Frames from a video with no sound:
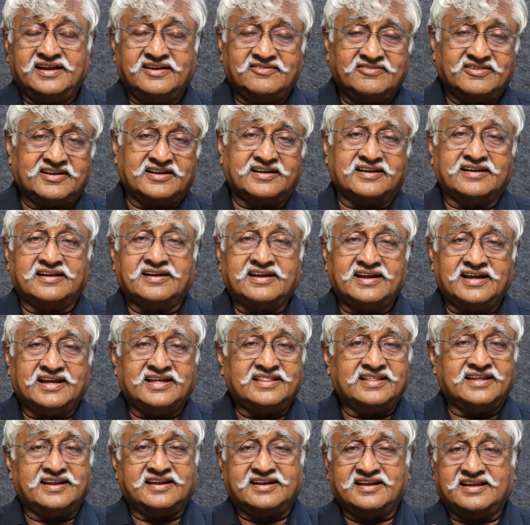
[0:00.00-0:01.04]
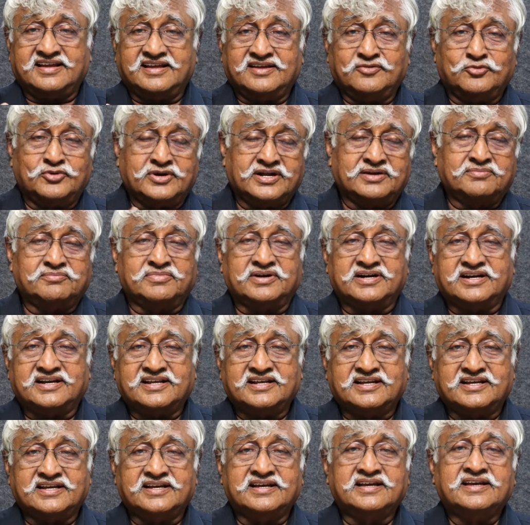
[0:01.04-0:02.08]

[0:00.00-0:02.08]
அவர் அதற்கு உடன்பட்டு